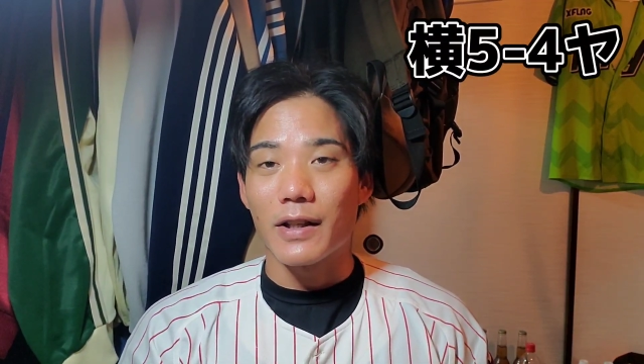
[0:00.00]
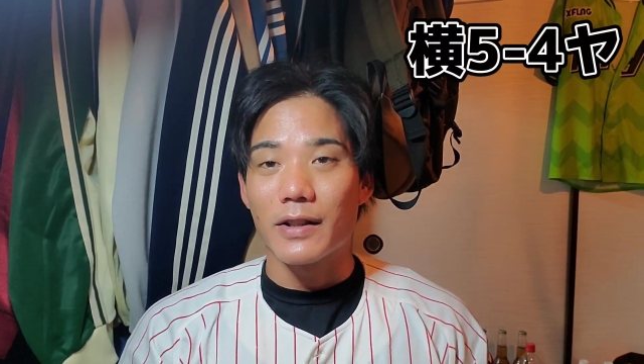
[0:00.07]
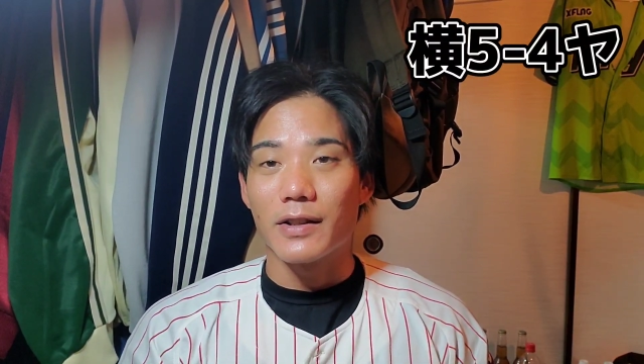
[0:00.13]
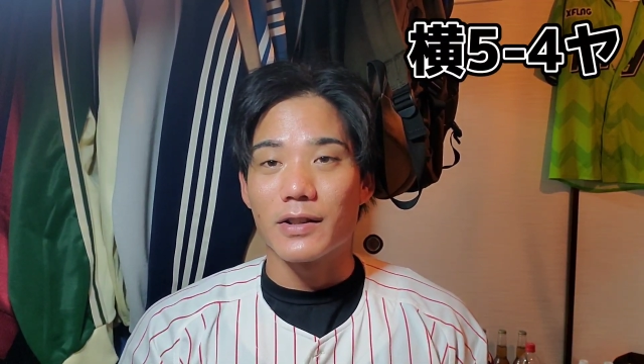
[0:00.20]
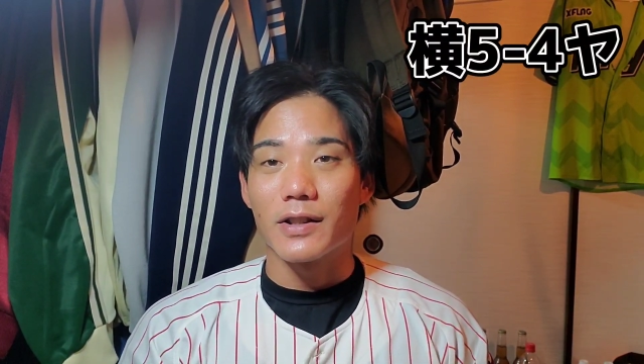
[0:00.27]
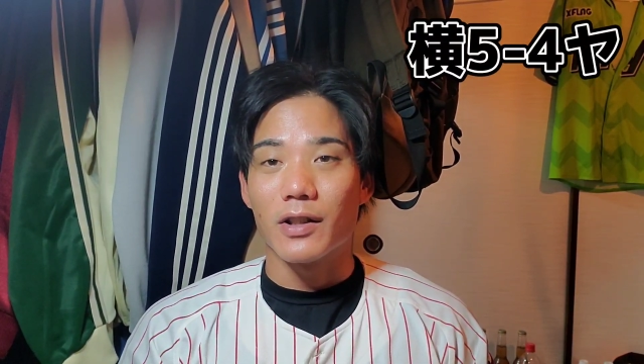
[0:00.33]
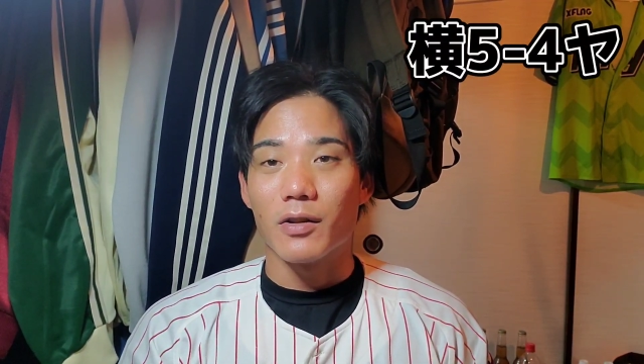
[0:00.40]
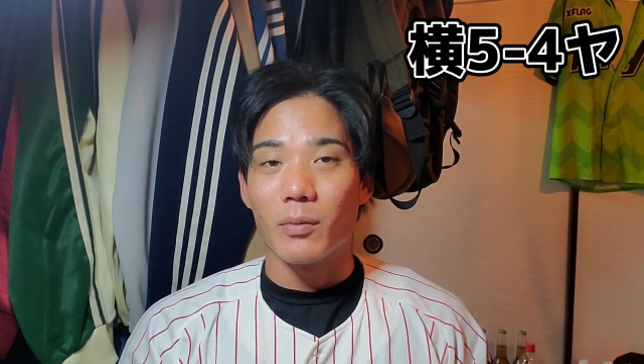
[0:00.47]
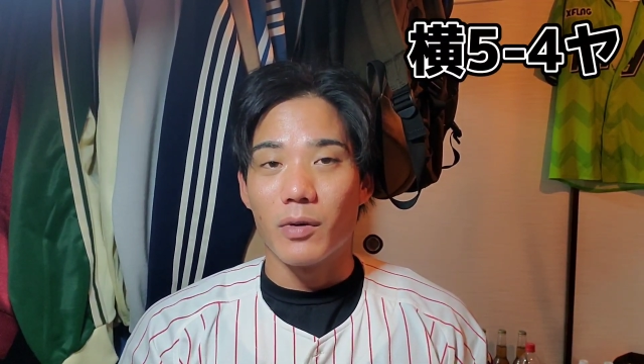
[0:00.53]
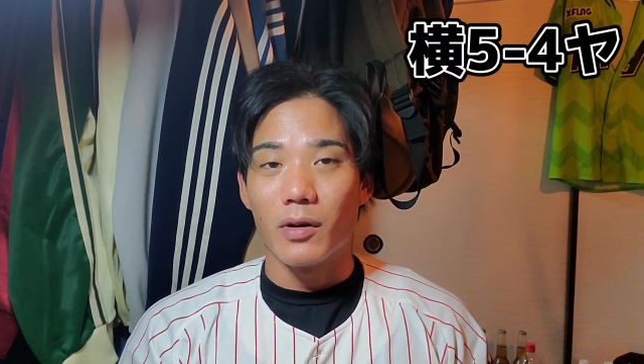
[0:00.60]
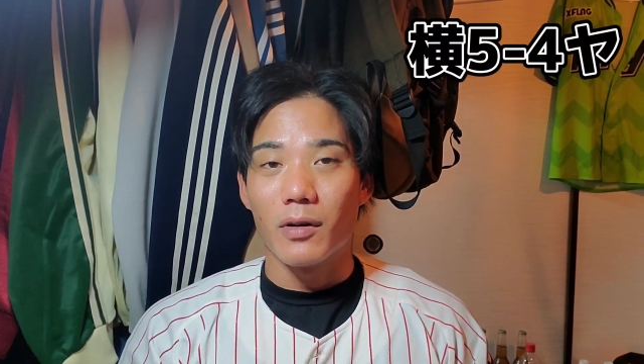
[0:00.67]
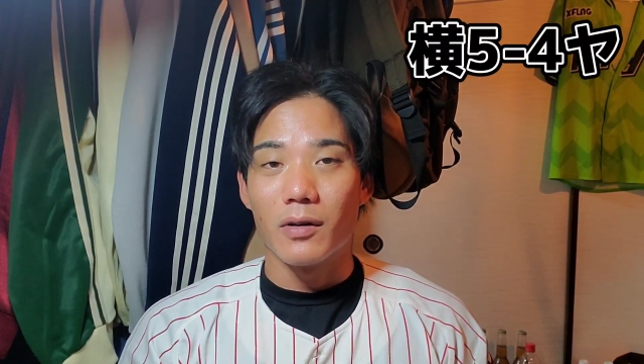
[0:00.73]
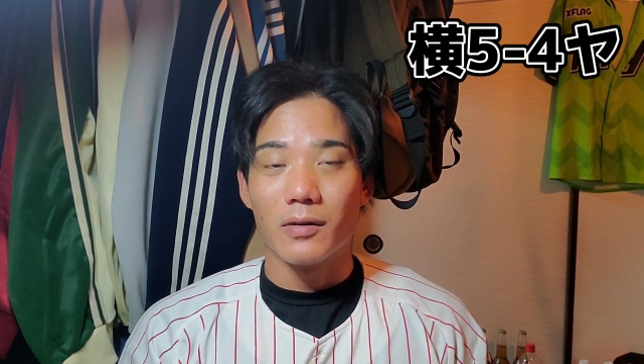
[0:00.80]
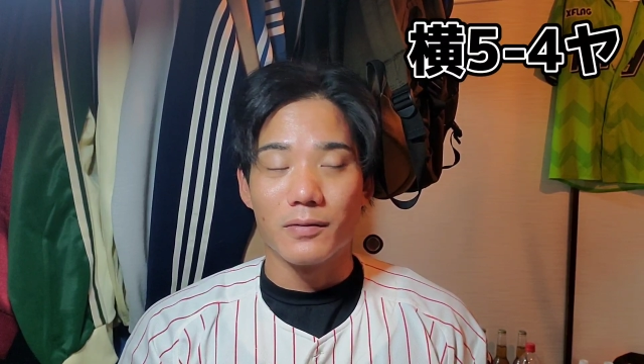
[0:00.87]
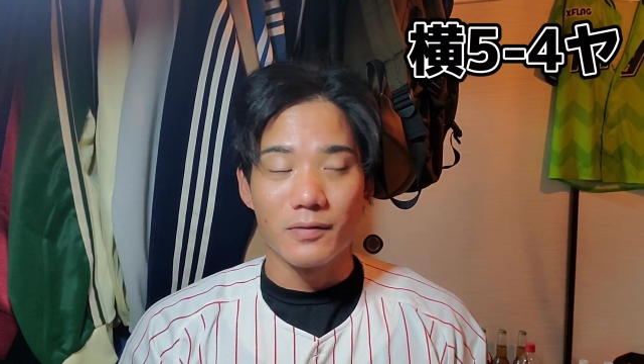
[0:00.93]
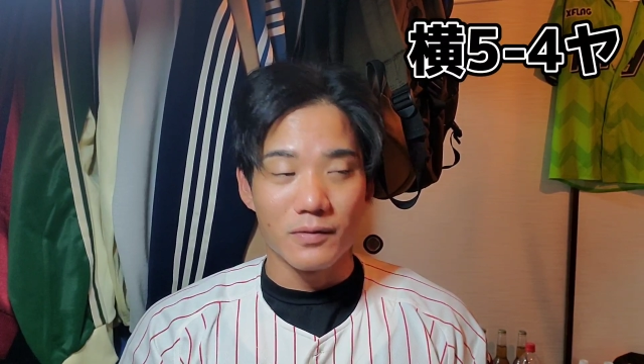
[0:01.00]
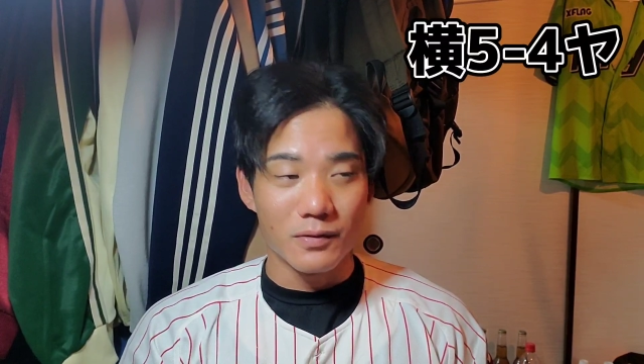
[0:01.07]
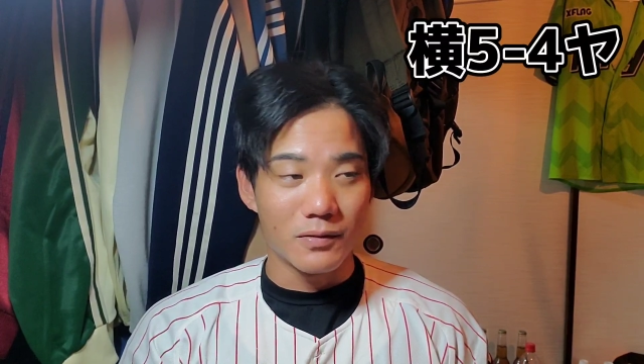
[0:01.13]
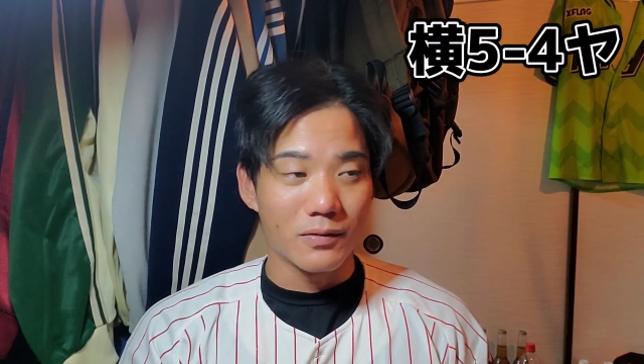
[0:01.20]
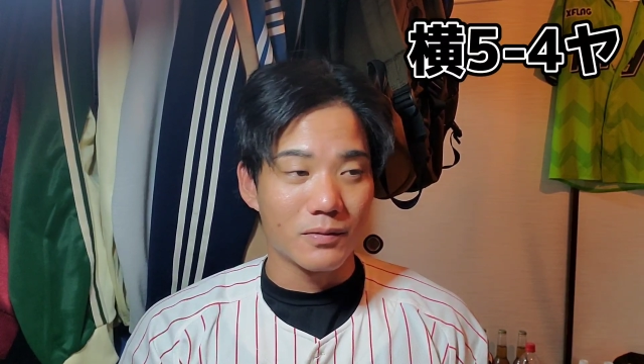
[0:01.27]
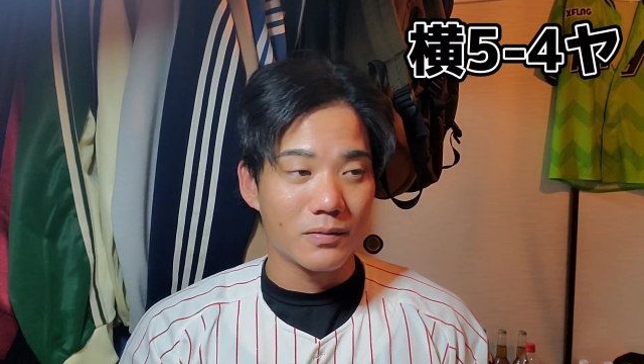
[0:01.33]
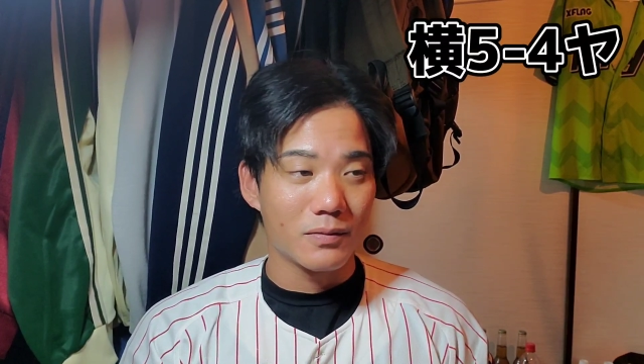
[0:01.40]
んないですけども、う
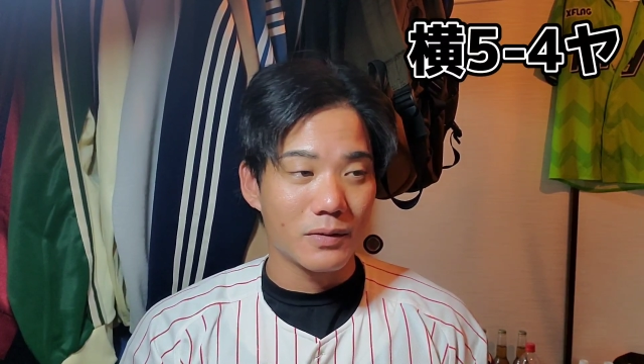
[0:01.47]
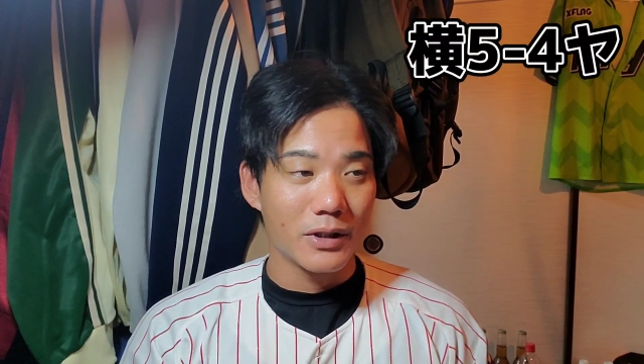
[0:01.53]
ん、